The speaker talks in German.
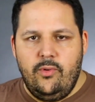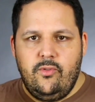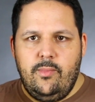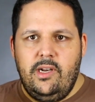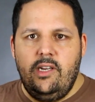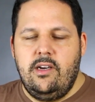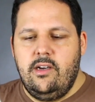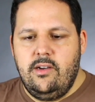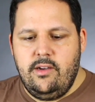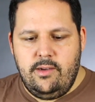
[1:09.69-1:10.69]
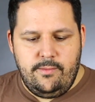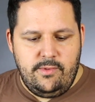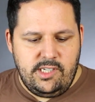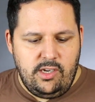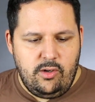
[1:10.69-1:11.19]
für so einen Berliner äh,
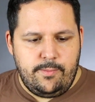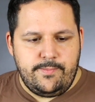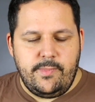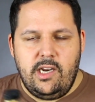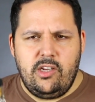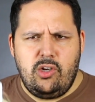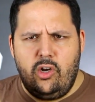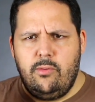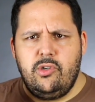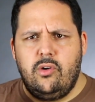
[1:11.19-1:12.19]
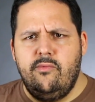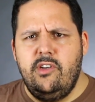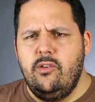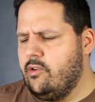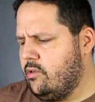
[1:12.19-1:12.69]
Whisky Club, hatte ich glaube ich auch im
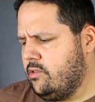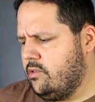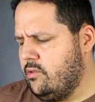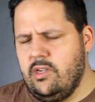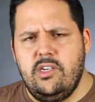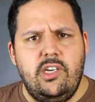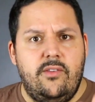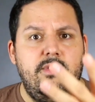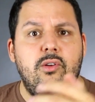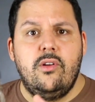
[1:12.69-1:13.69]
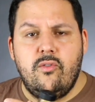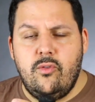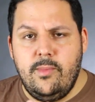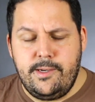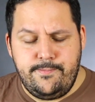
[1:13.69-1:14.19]
Video verkostet oder ich hatte ein Video dazu
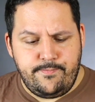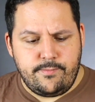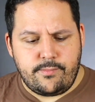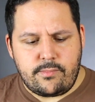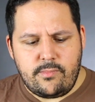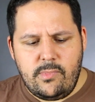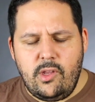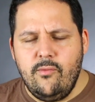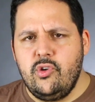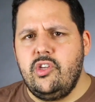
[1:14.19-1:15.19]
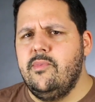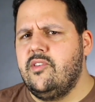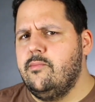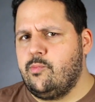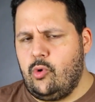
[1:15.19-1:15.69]
gemacht, wo ich die ein
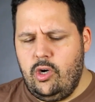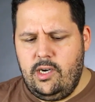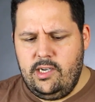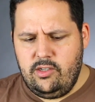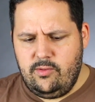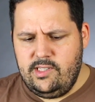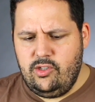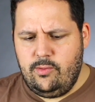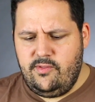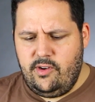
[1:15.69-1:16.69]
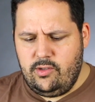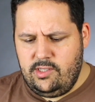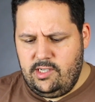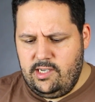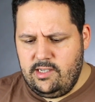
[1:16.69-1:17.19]
bisschen besprochen hatte, ich weiß nicht, ob ich es
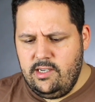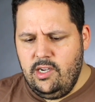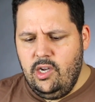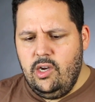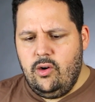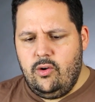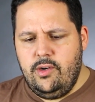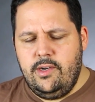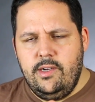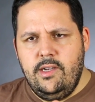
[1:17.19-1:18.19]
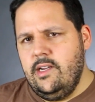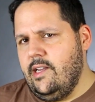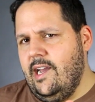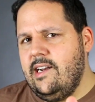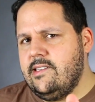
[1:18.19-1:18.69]
verkostet hatte und
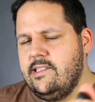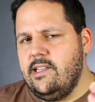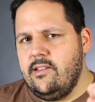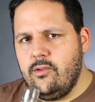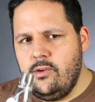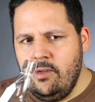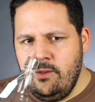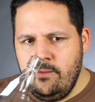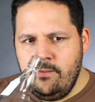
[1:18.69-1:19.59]
ja, das sind dann so